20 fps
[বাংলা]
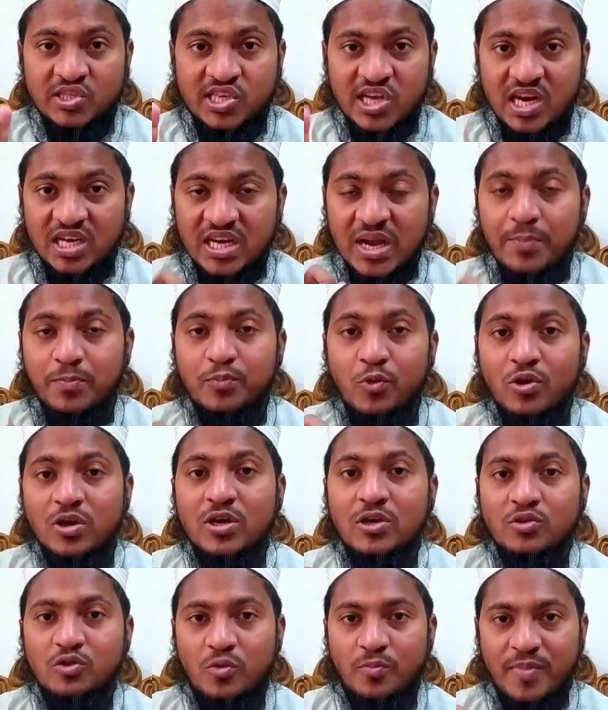যেটা
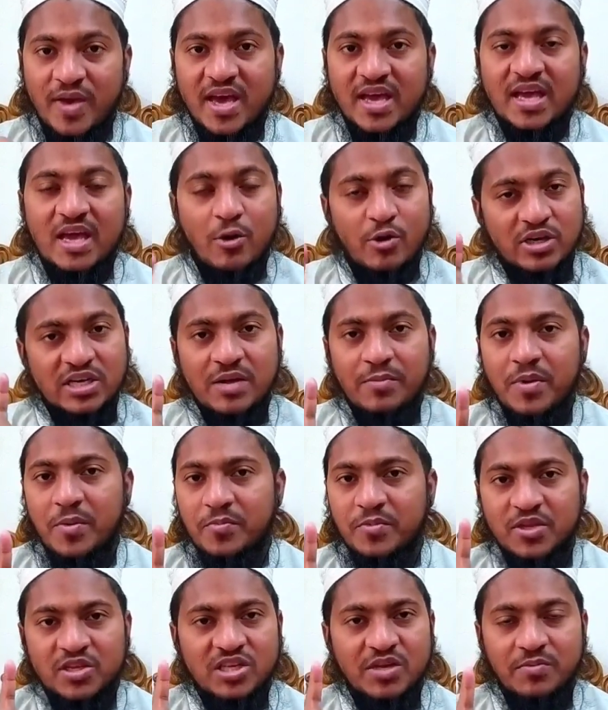প্রকৃত ব্যাখ্যা ওইটা আমরা
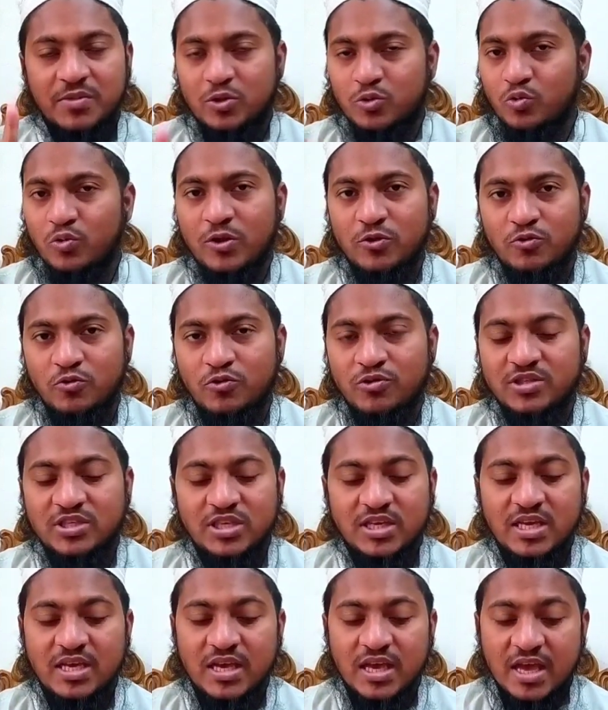আপনাদের সামনে তুলে
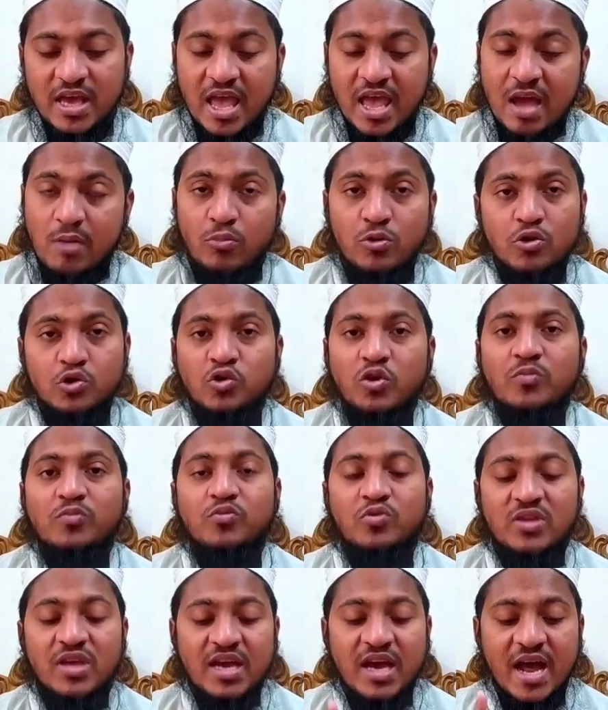ধরছি এমন
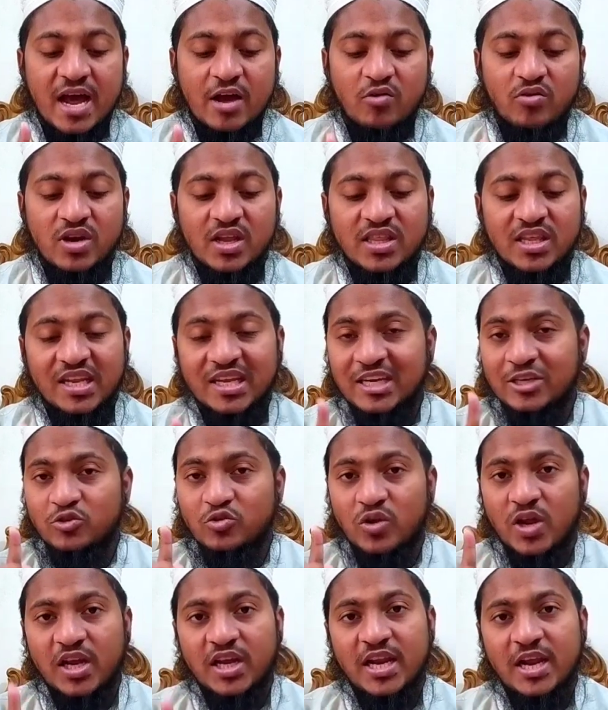স্বপ্ন দেখা আগুনের দ্বারা
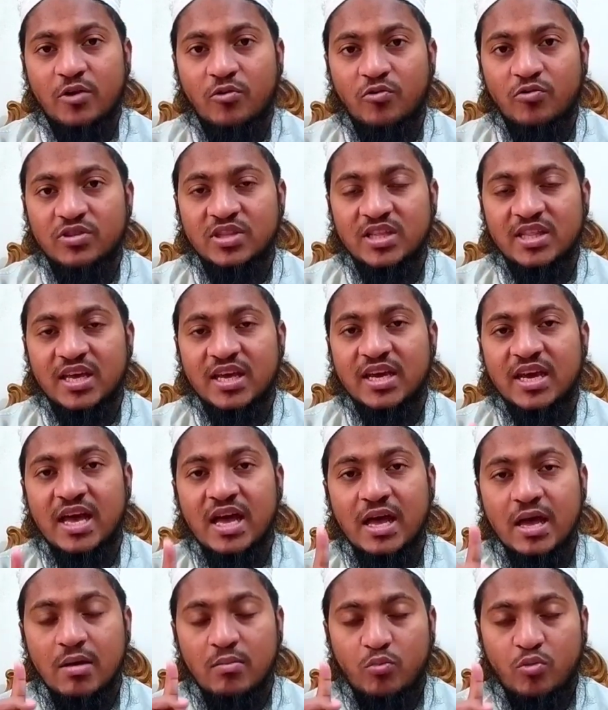কিছু রান্না করতে দেখা
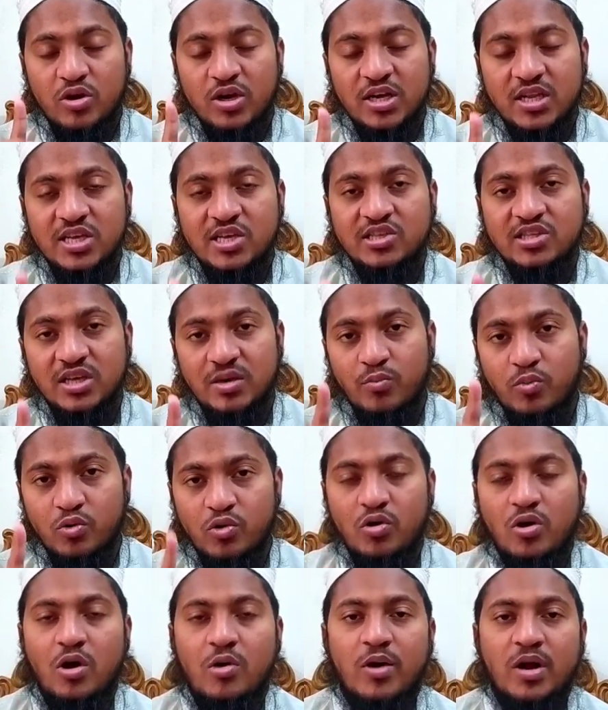মনের ইচ্ছা
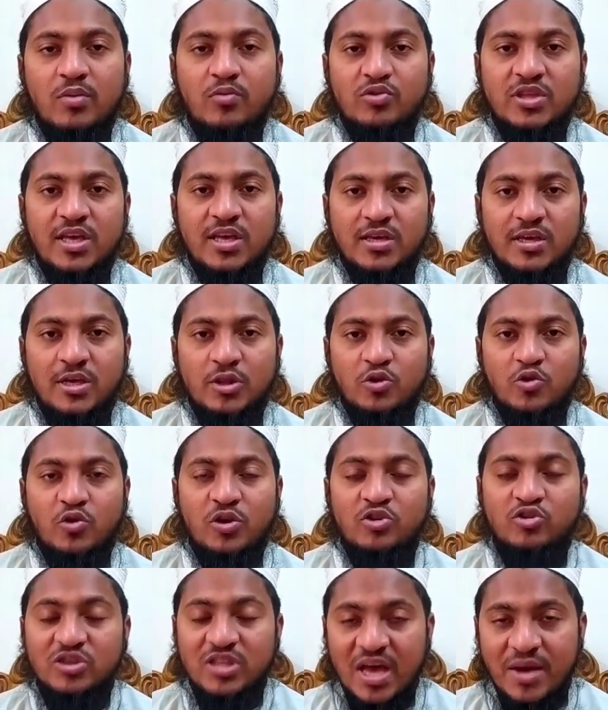পূরণ হওয়ার প্রতি ইঙ্গিত
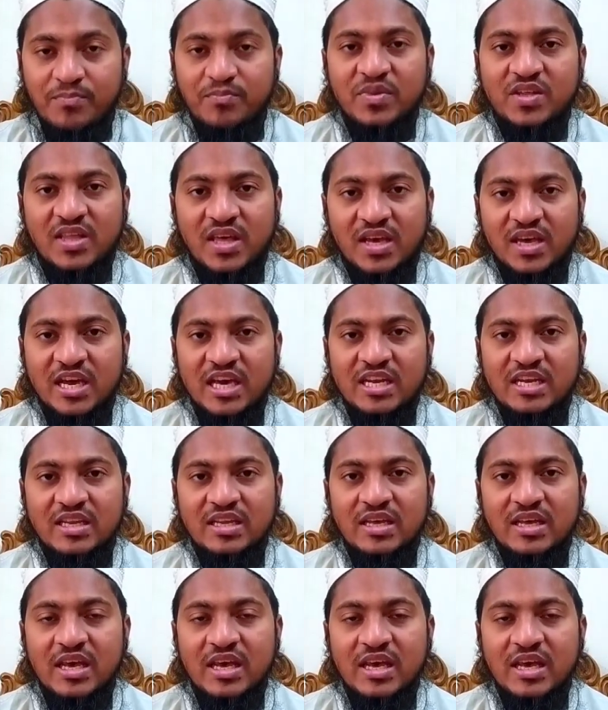করে যদি আপনি দেখেন